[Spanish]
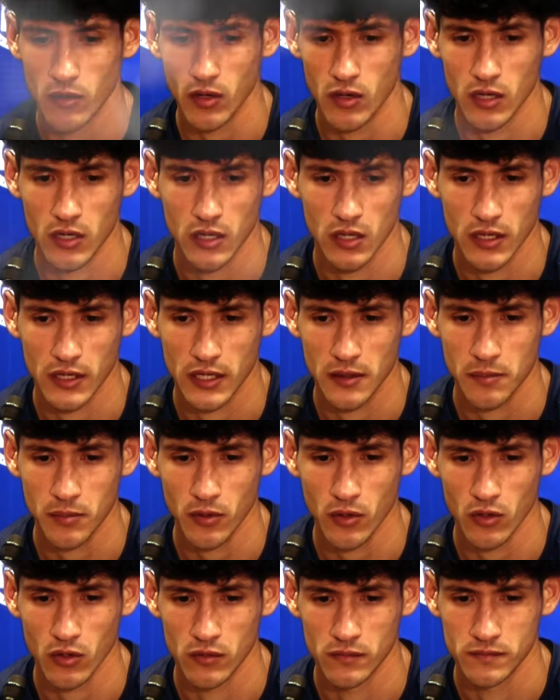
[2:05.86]
bueno, el
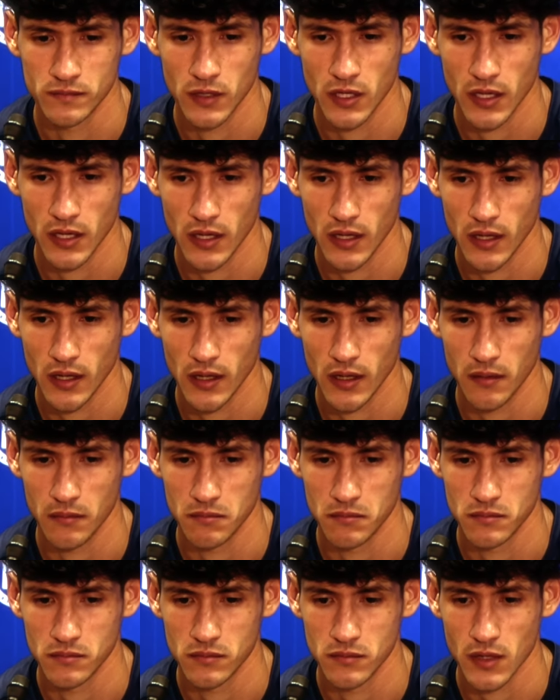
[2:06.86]
equipo, en
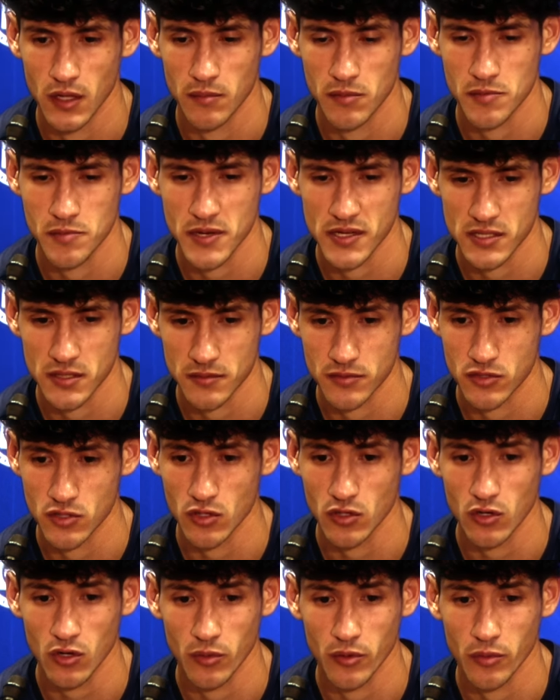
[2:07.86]
mi
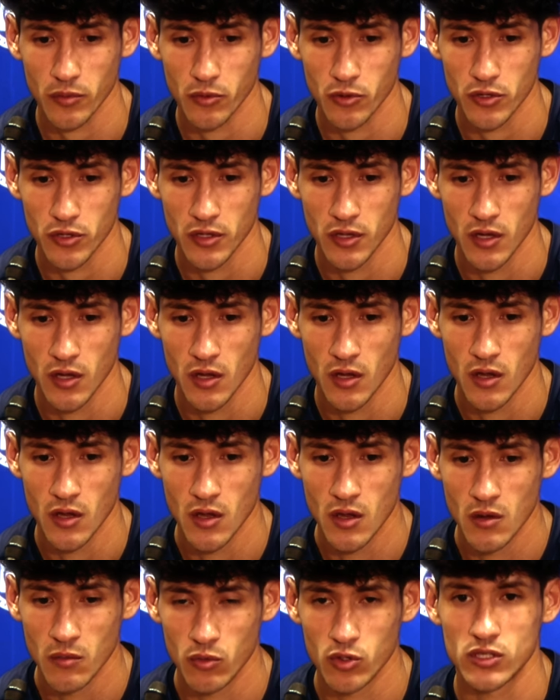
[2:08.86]
percepción, lo veo muy,
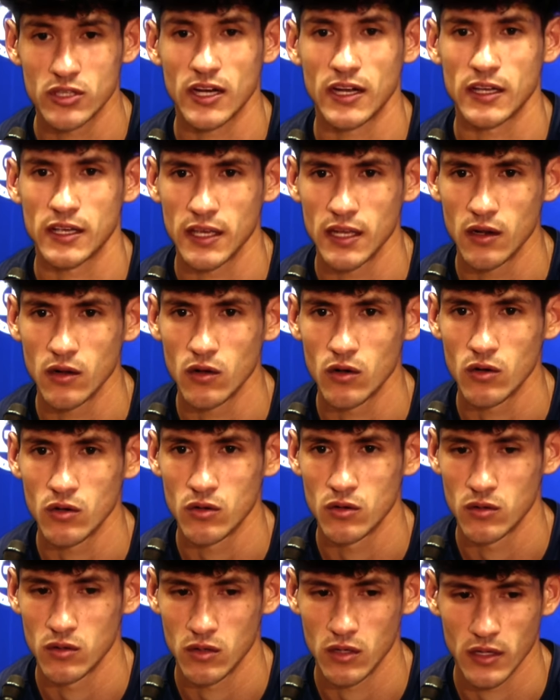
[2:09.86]
muy tranquilo,
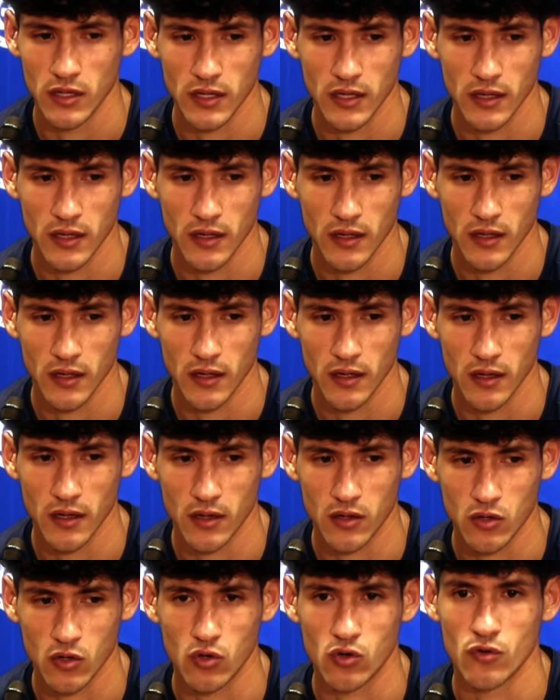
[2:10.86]

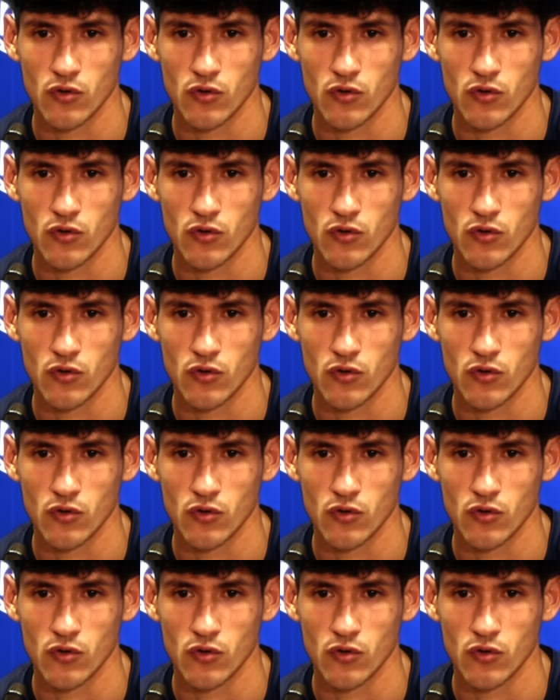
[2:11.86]
con